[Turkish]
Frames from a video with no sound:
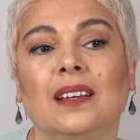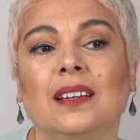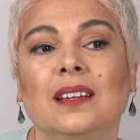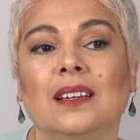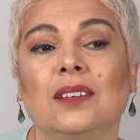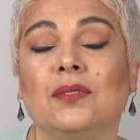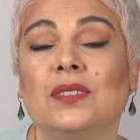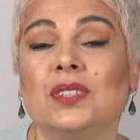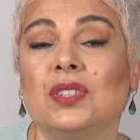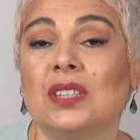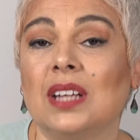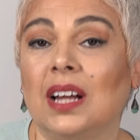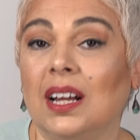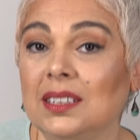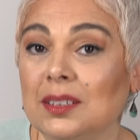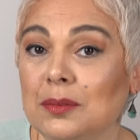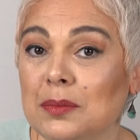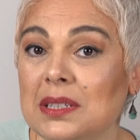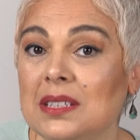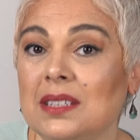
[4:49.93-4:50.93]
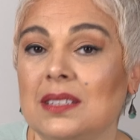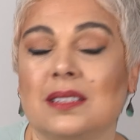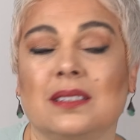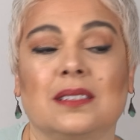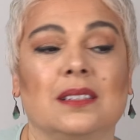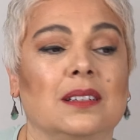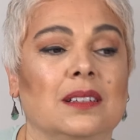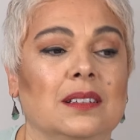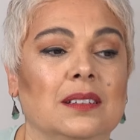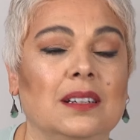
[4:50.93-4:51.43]
e,
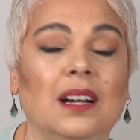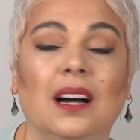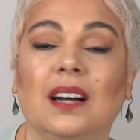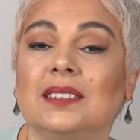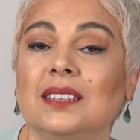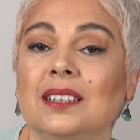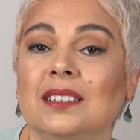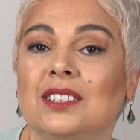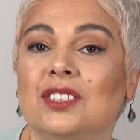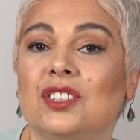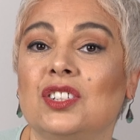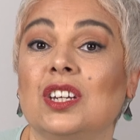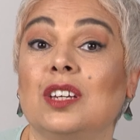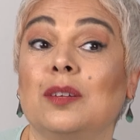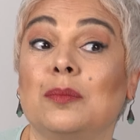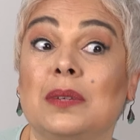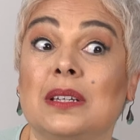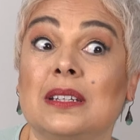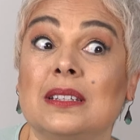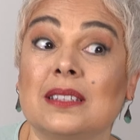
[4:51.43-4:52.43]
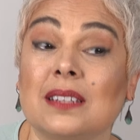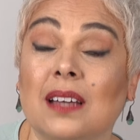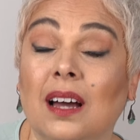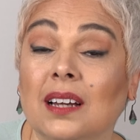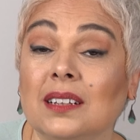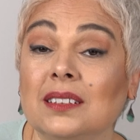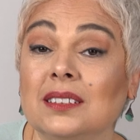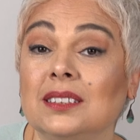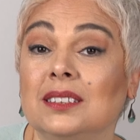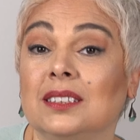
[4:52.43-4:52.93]
vicdanımız rahat edecek mi,
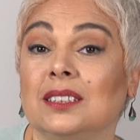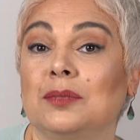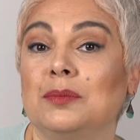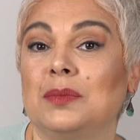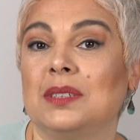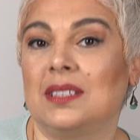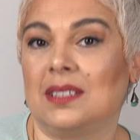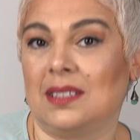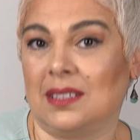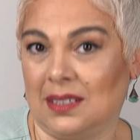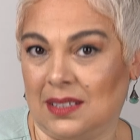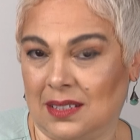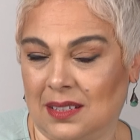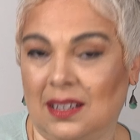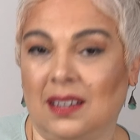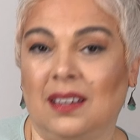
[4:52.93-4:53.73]
saygınlığımız